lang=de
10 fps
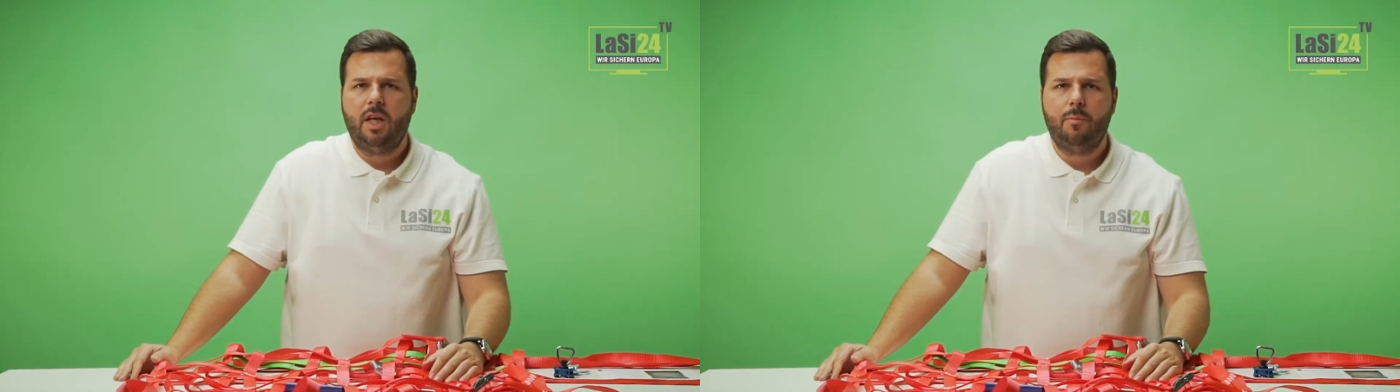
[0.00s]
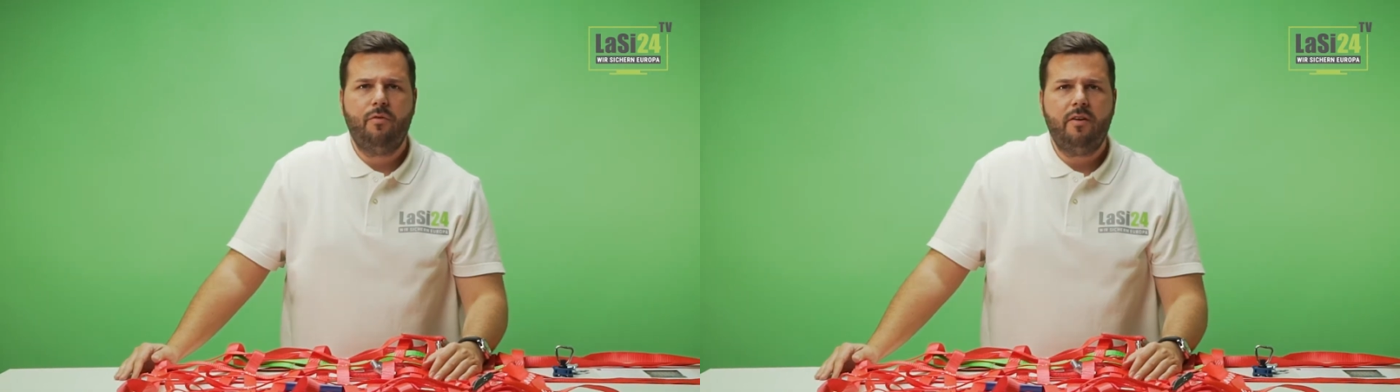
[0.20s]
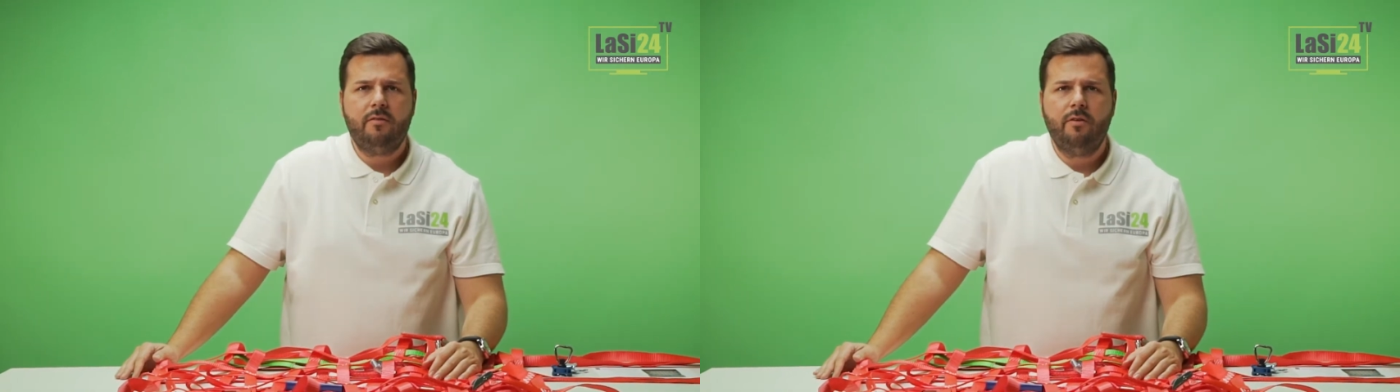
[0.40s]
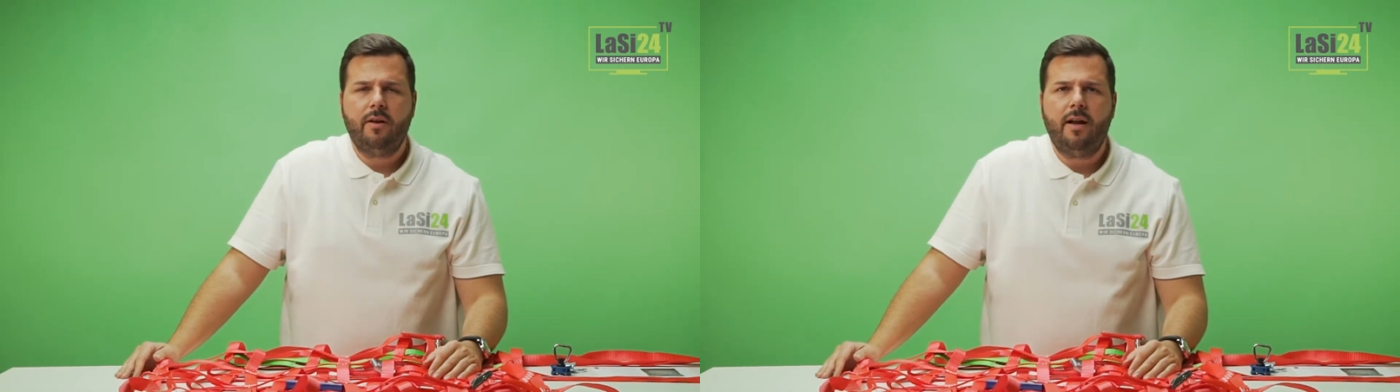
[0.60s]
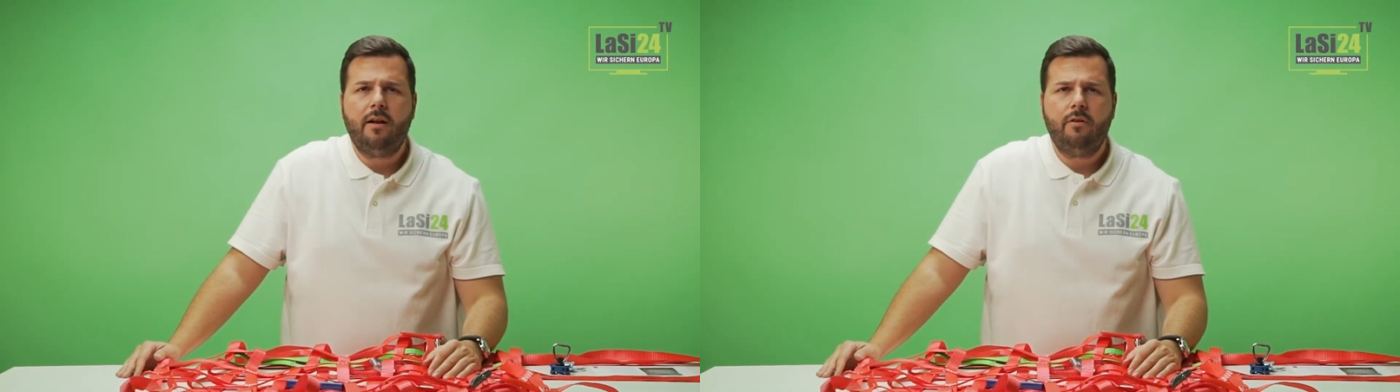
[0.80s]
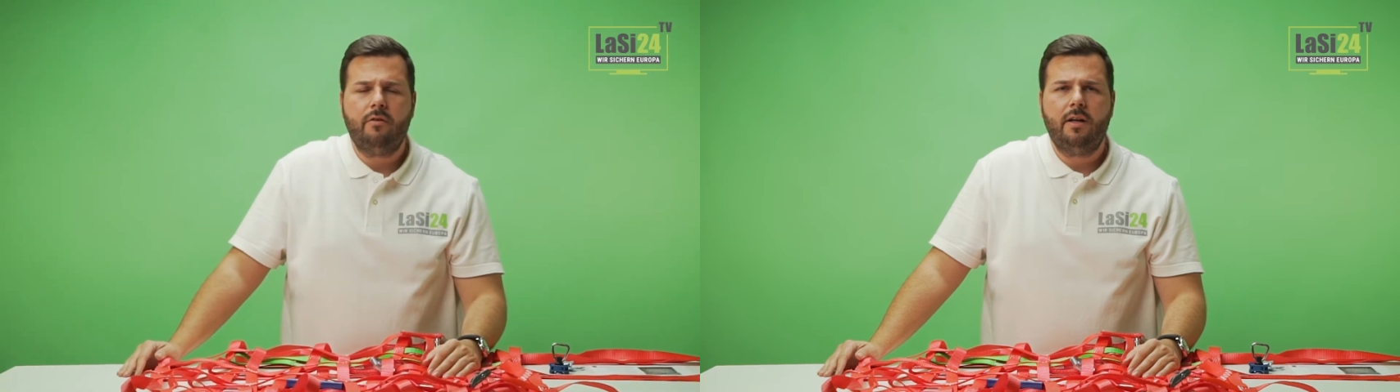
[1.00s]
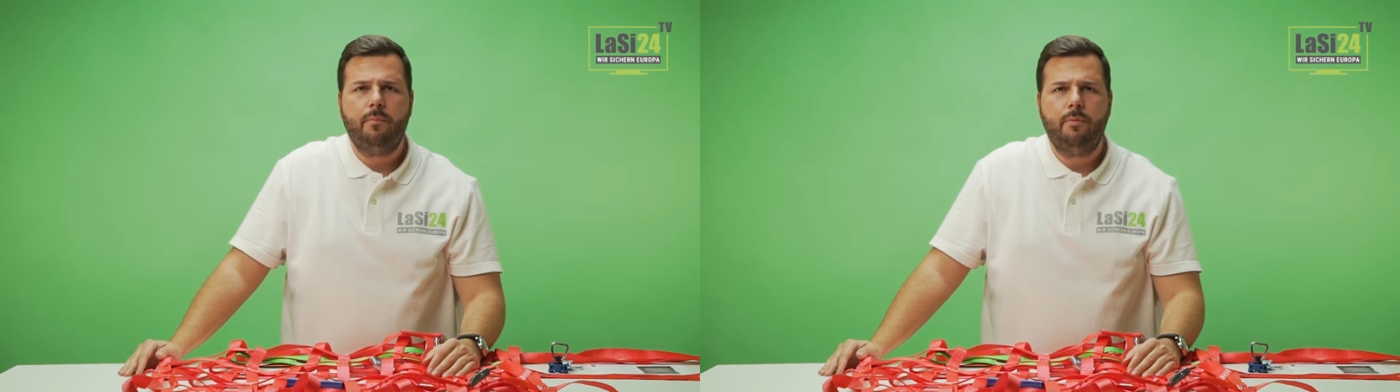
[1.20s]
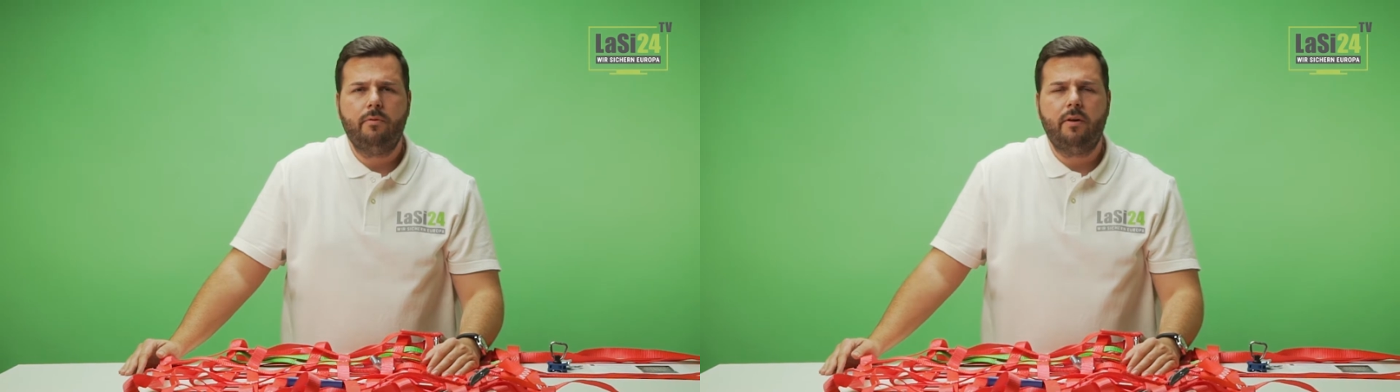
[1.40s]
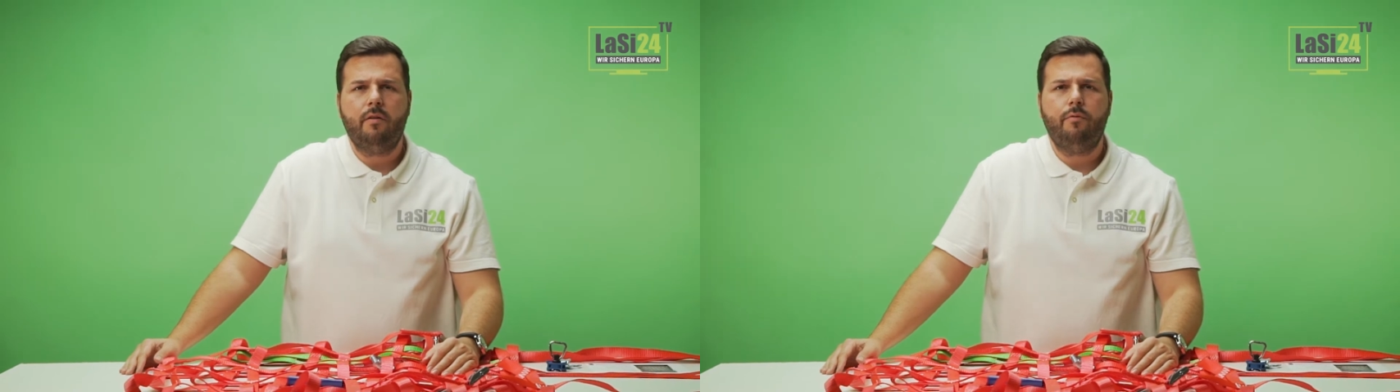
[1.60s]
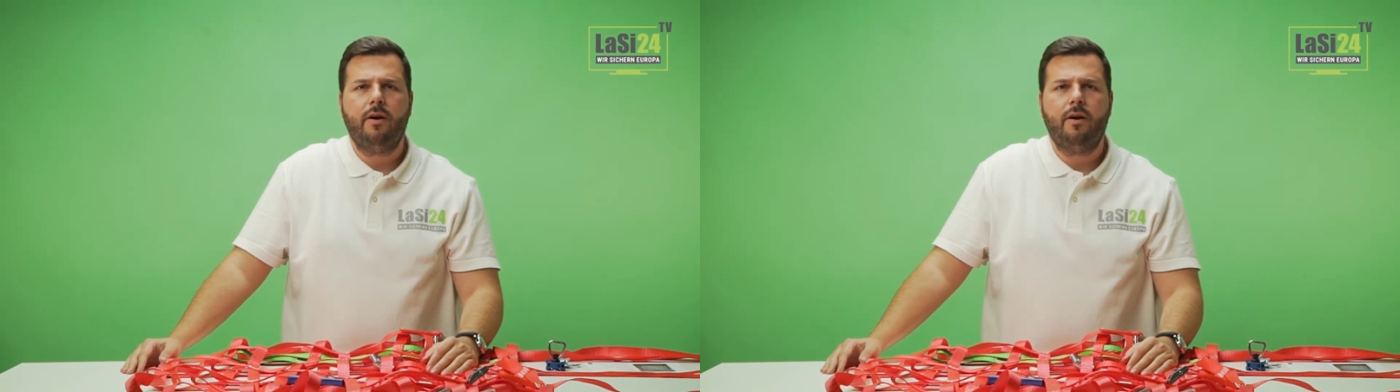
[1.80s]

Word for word: Die Befestigung an acht Kontaktpunkten an dem